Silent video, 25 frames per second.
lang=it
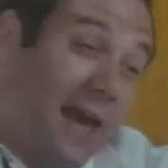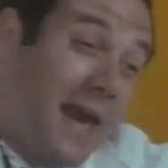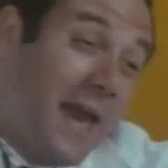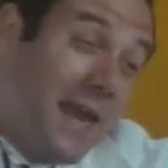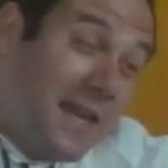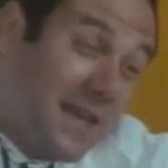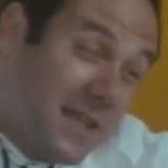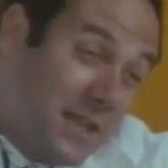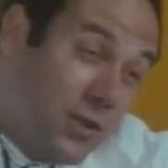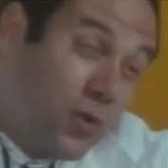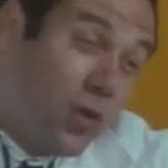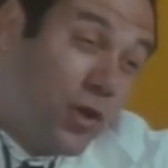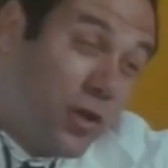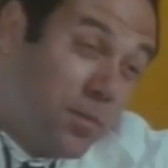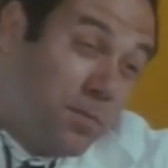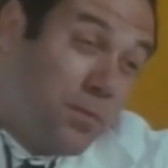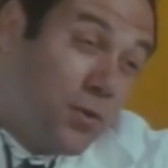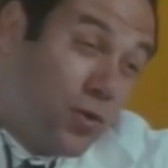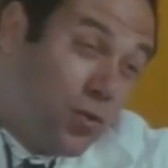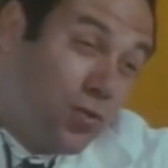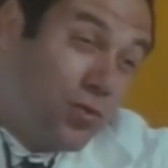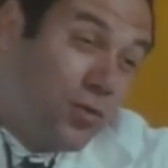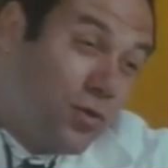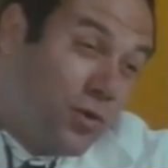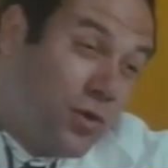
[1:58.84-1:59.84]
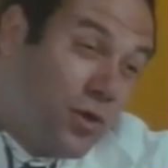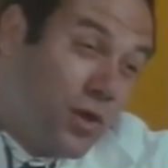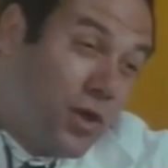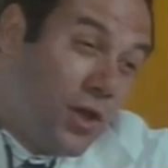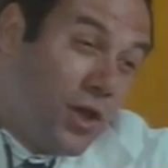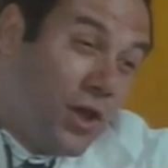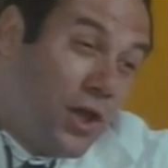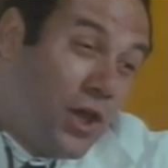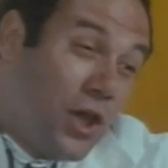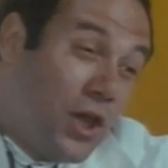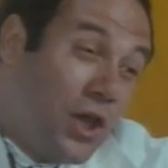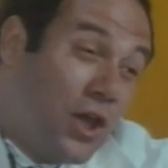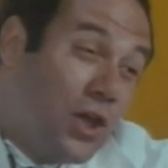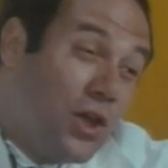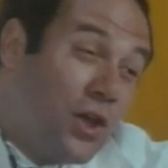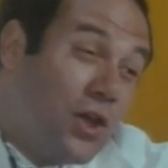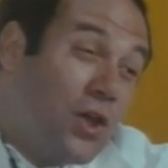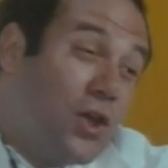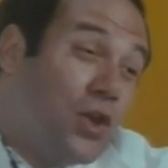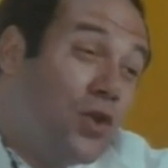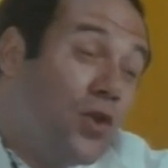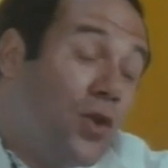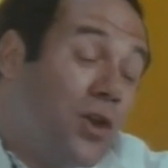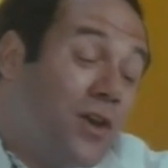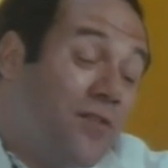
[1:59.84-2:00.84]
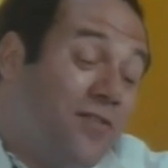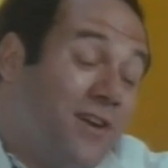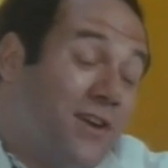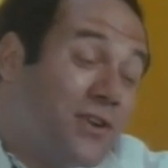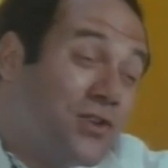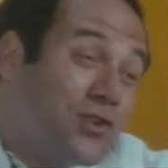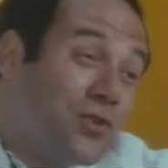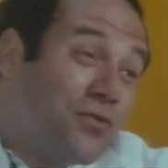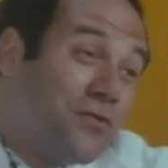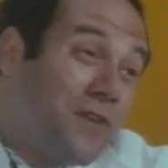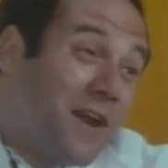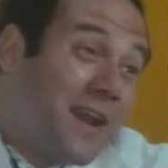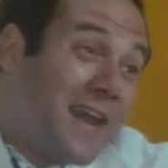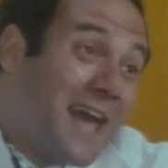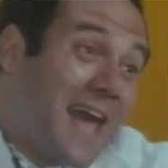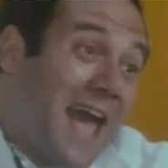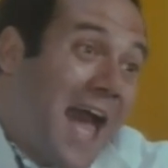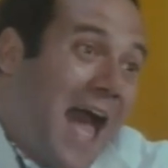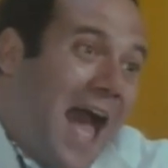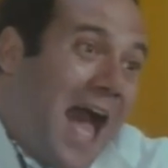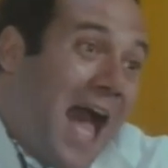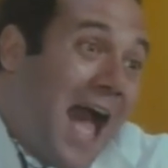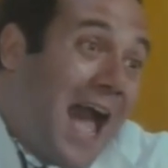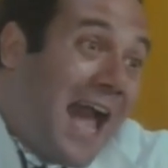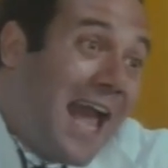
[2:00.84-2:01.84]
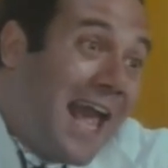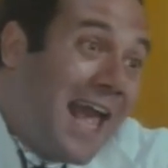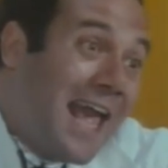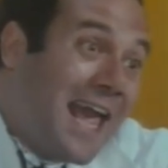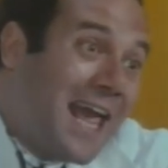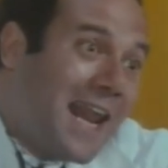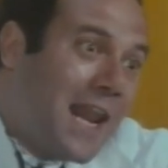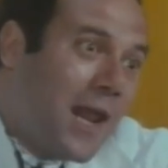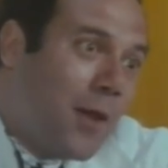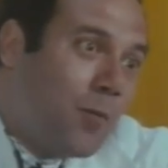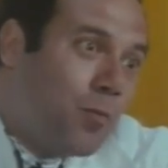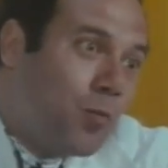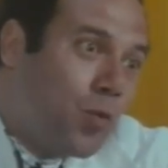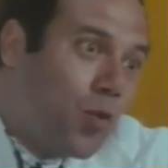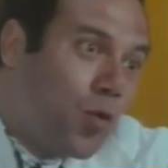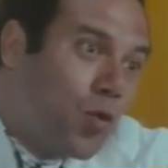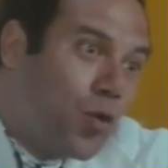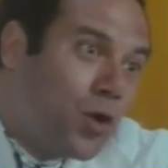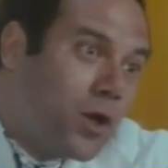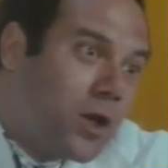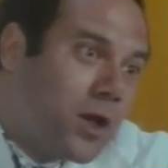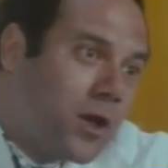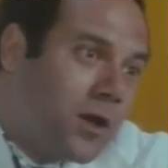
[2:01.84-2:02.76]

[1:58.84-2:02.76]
E le dico di più. Ma davvero? Io le faccio fare anche l'amore.